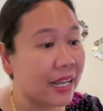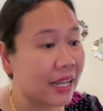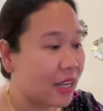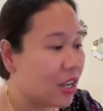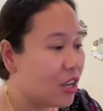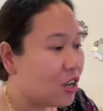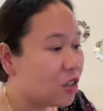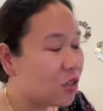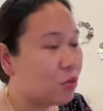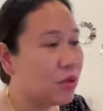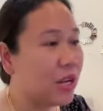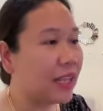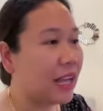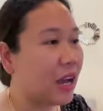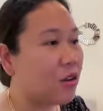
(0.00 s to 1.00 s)
nih
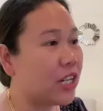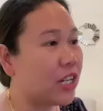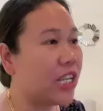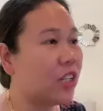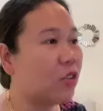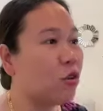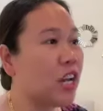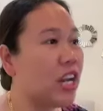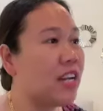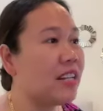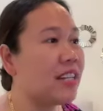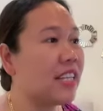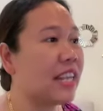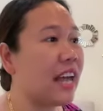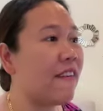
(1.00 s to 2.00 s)
sudah tahu digituin
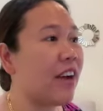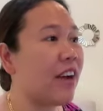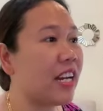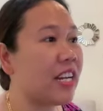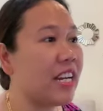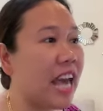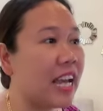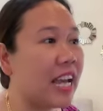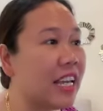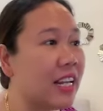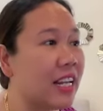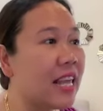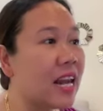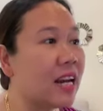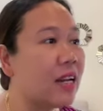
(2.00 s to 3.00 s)
ditawarin lagi
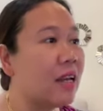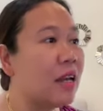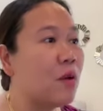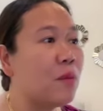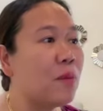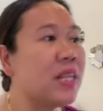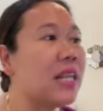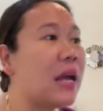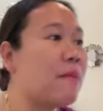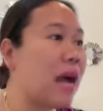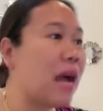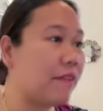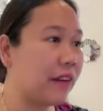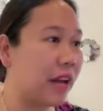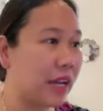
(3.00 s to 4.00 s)
ntar minta
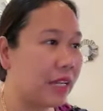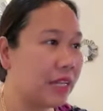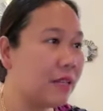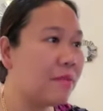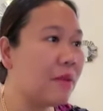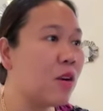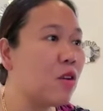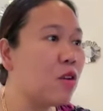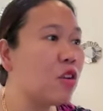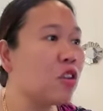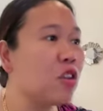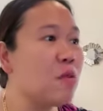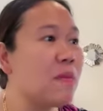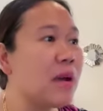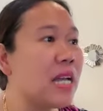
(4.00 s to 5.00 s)
maaf lagi sama
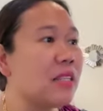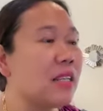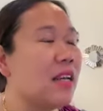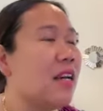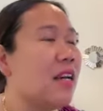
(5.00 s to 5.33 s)
Koko Thomas